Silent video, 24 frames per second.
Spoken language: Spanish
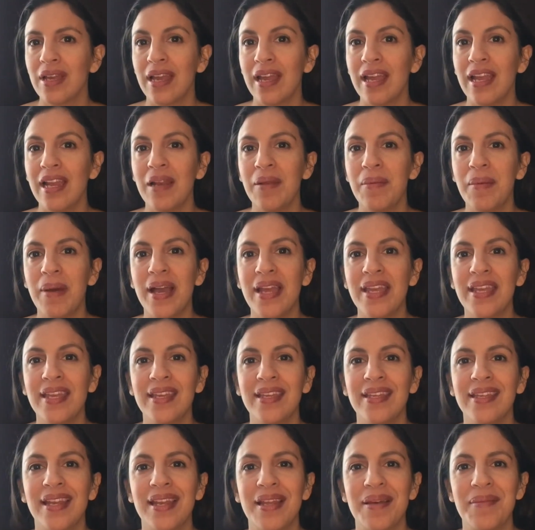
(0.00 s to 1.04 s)
el valle
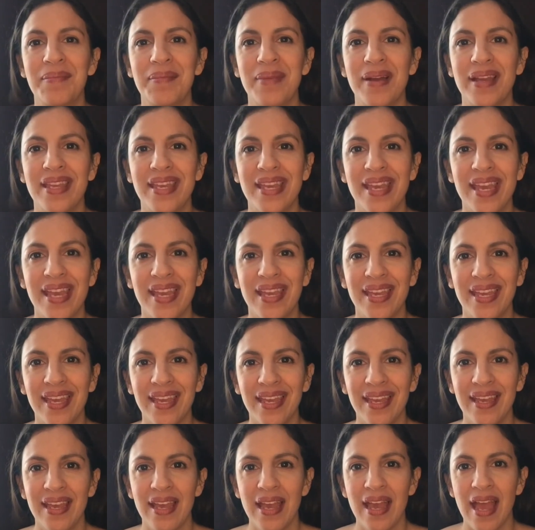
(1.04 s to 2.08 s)
de Lambayeque
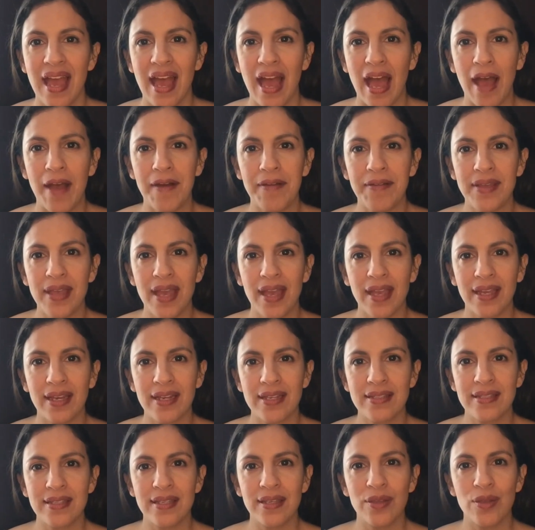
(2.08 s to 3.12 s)
había
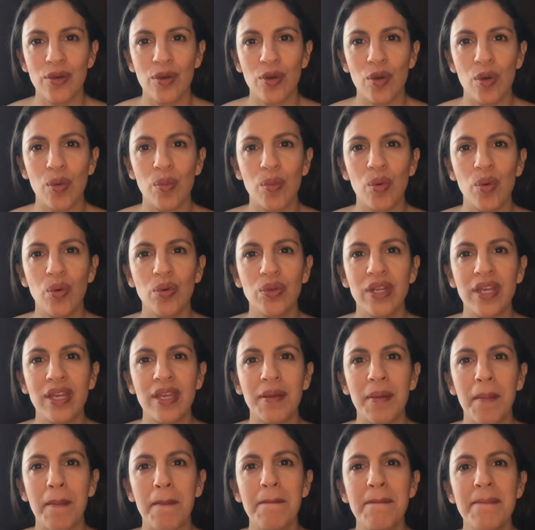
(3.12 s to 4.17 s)
crecido como un
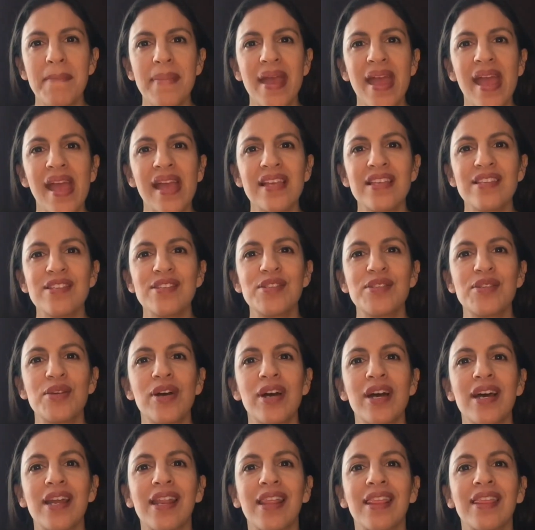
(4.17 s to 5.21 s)
inmenso
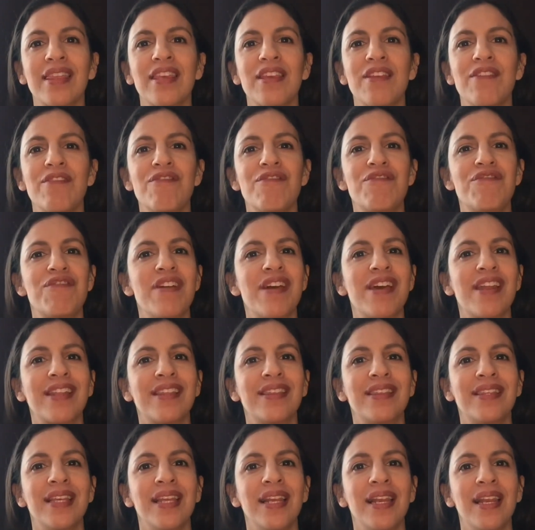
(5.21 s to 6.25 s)
jardín
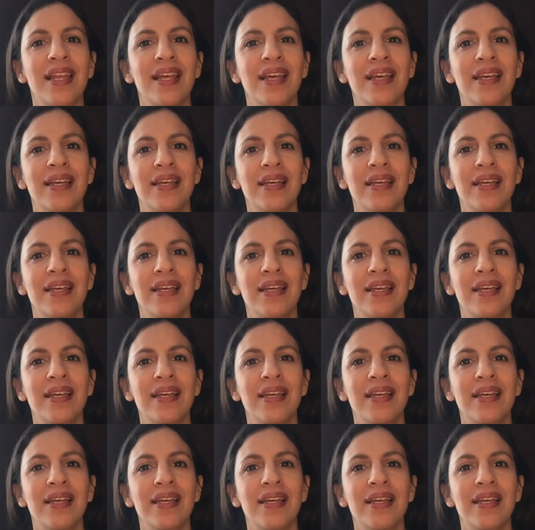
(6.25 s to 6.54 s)
fértil.